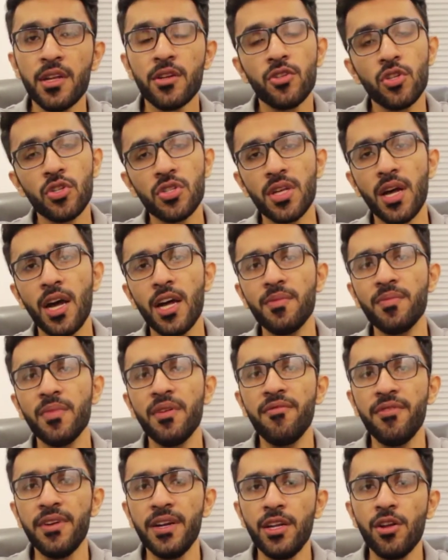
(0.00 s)
जो साथ में
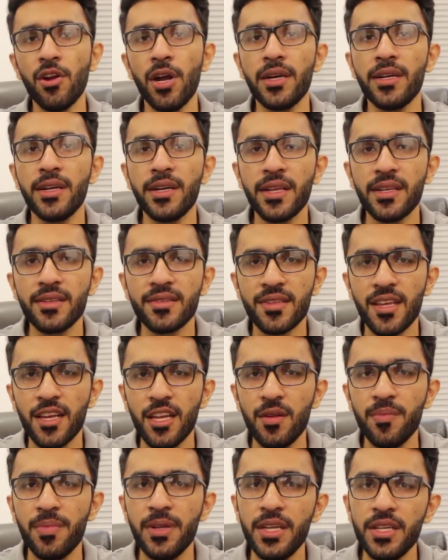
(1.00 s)
वीडियो एडिटिंग
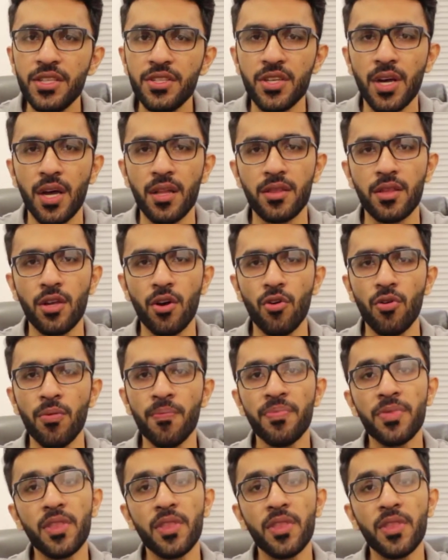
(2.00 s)
स्किल भी जानता हो